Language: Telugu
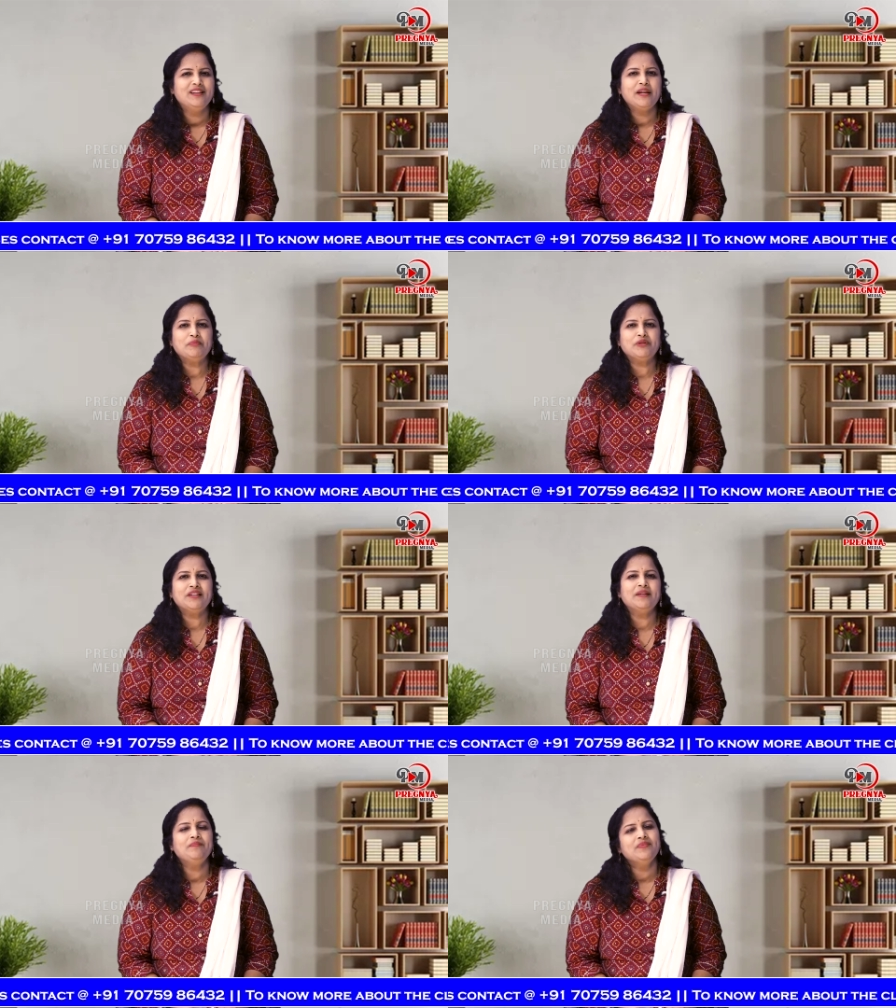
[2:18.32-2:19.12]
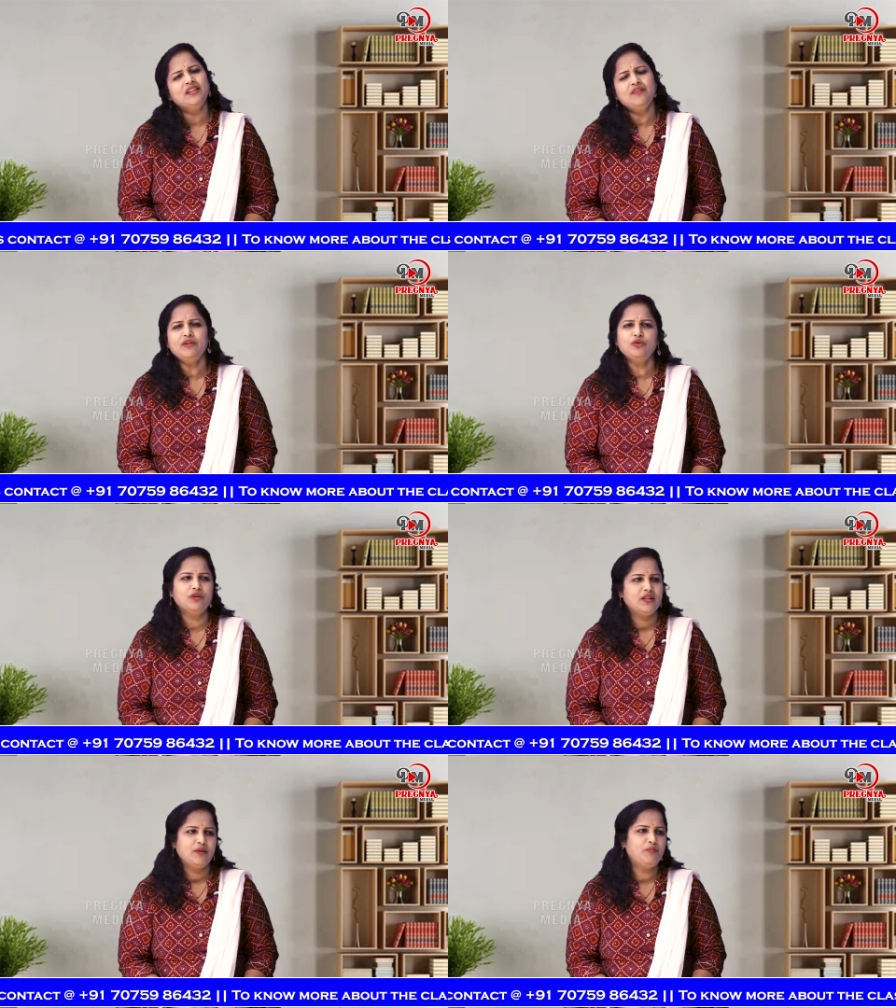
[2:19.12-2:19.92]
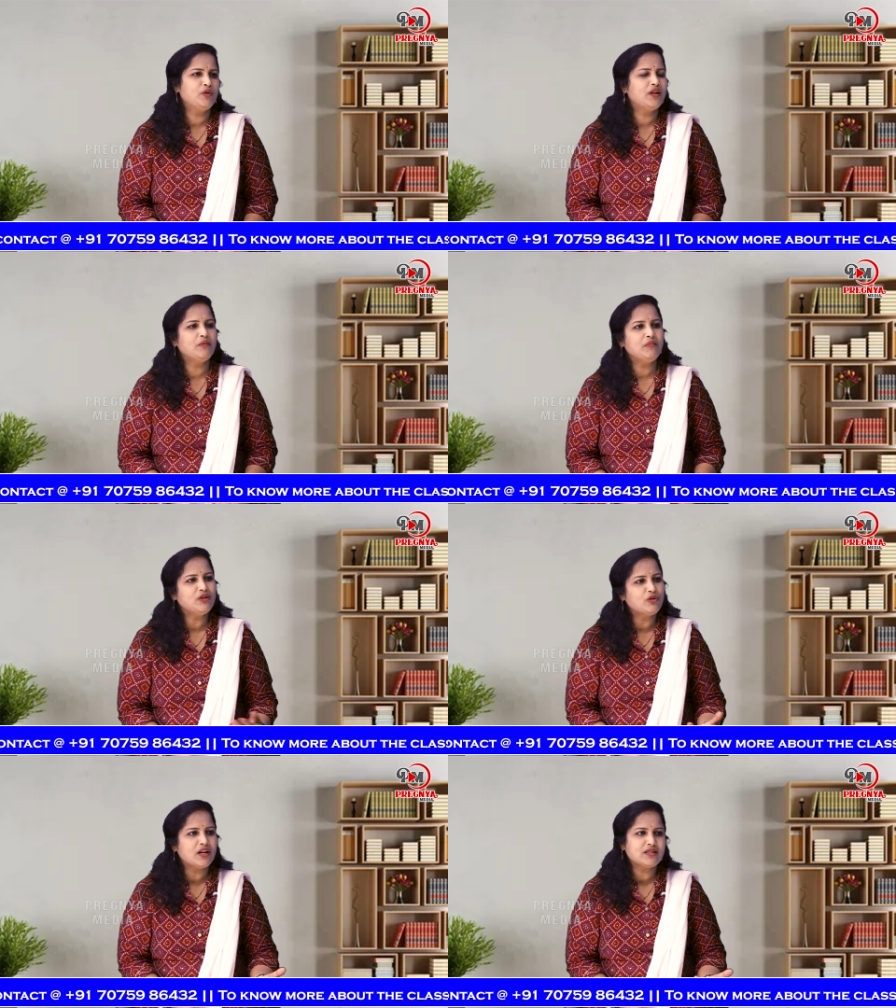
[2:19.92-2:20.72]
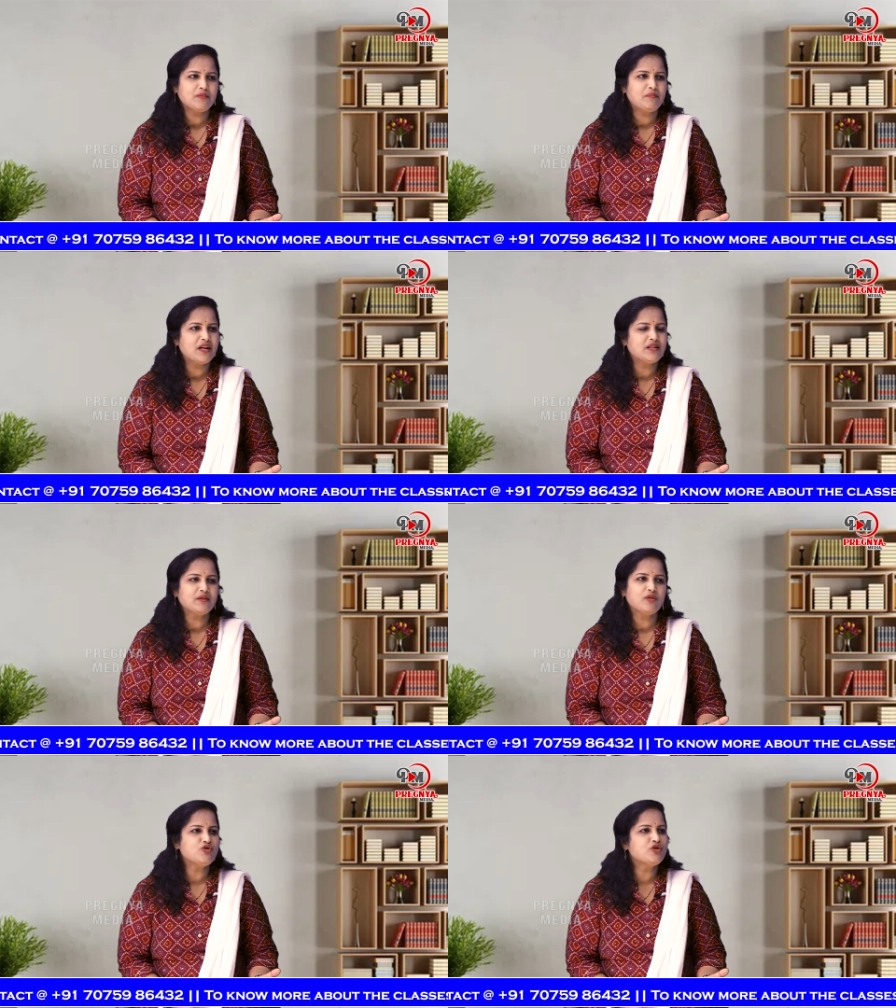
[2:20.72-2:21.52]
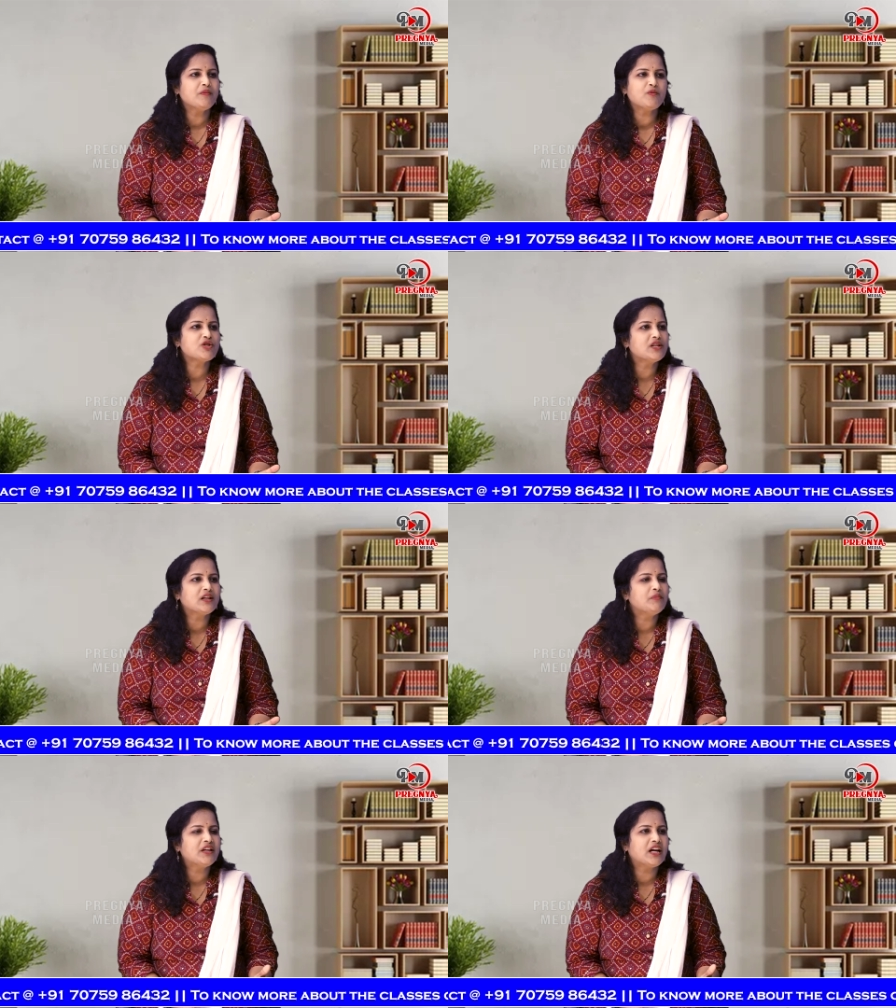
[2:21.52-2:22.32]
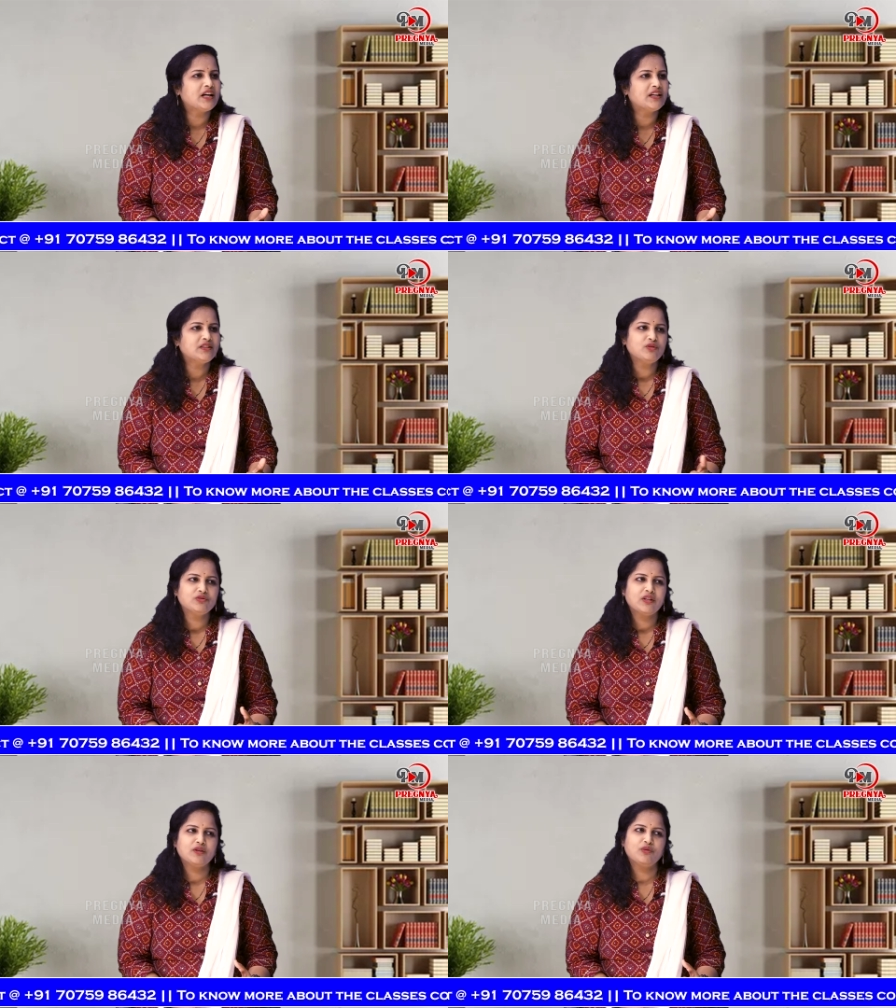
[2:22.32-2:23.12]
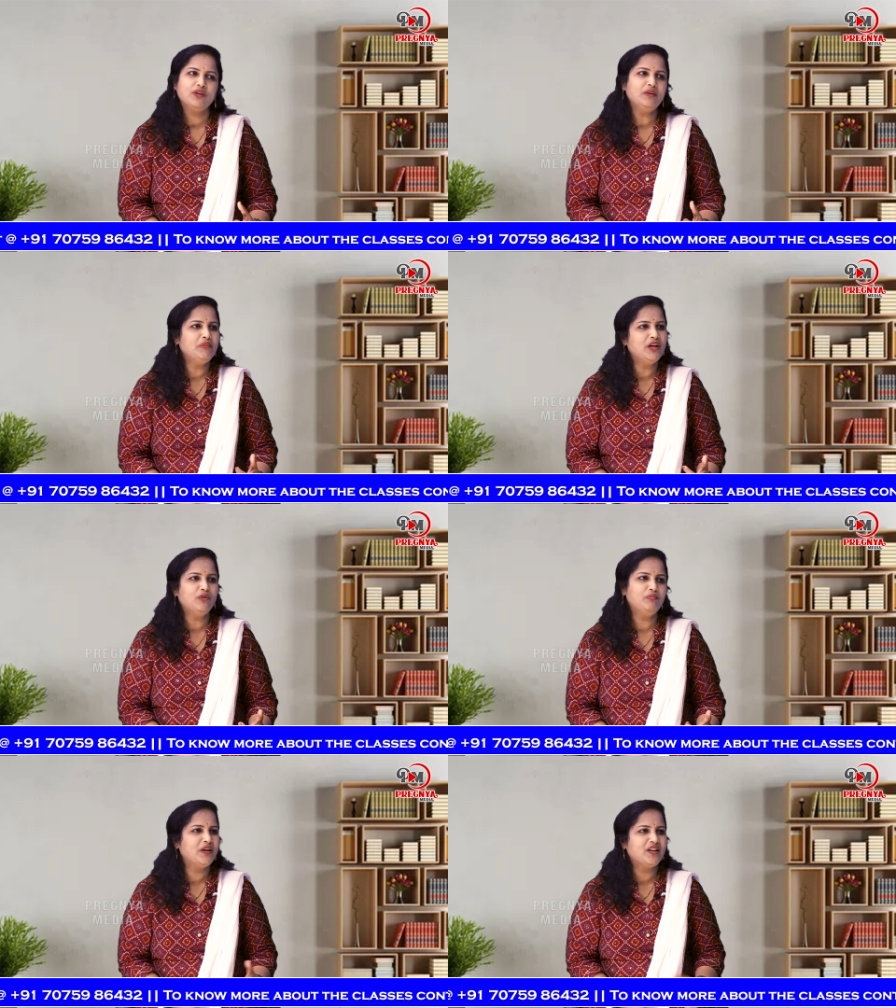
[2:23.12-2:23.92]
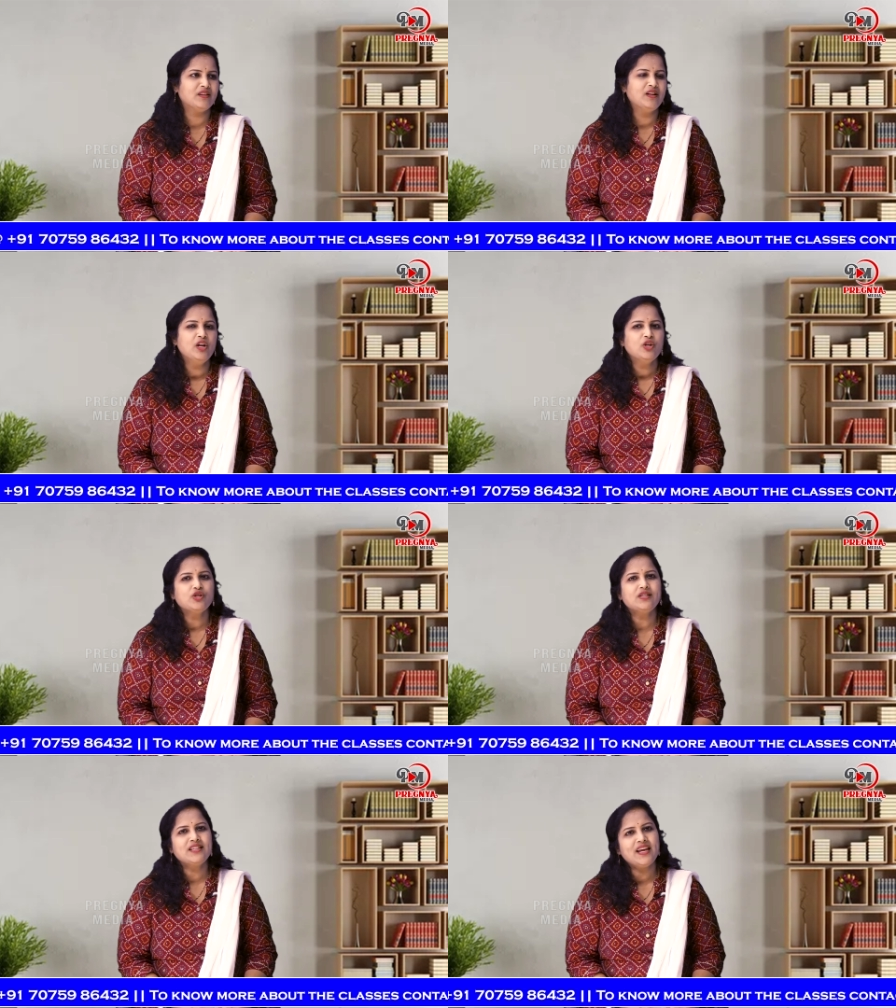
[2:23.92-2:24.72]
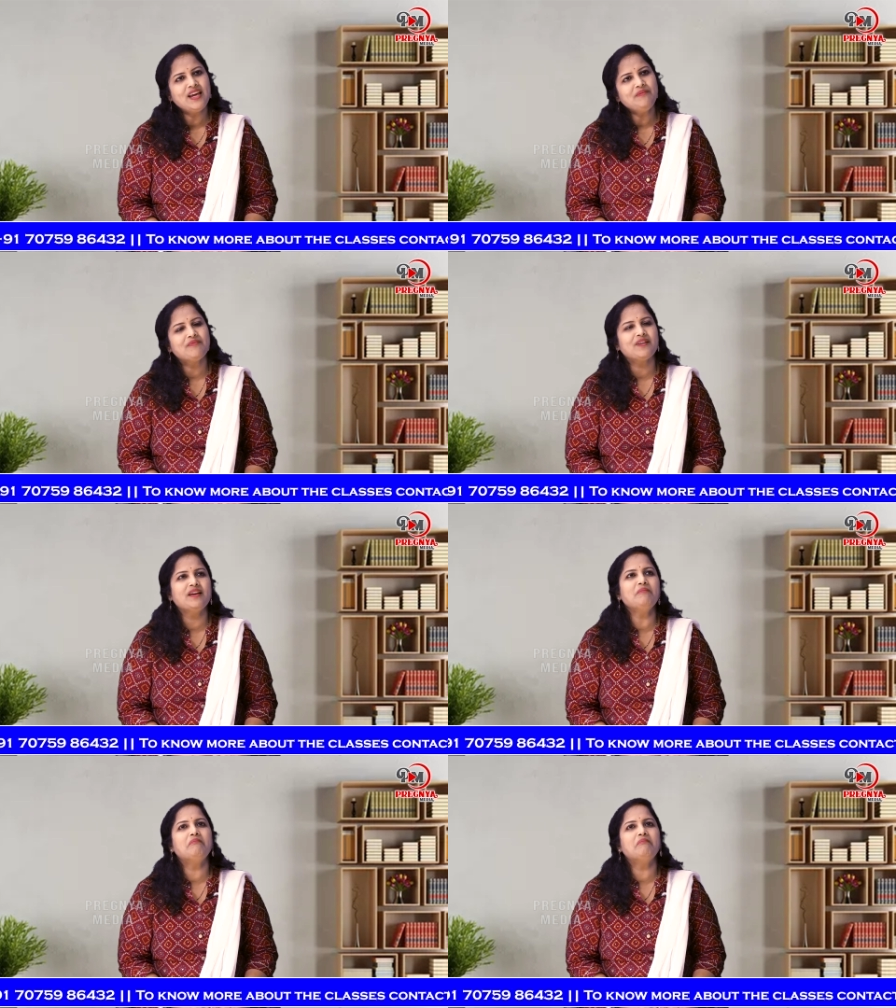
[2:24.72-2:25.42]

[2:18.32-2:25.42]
లేకపోతే ఎవరితో లేదు ఇప్పుడు నేను మీతో కాసేపు మాట్లాడే కొంచెం ఎమోషనల్గా మీరు నాకు కనెక్ట్ అవుతున్నారు అనుకోండి మీకు పింకల్ సో సేమ్ వే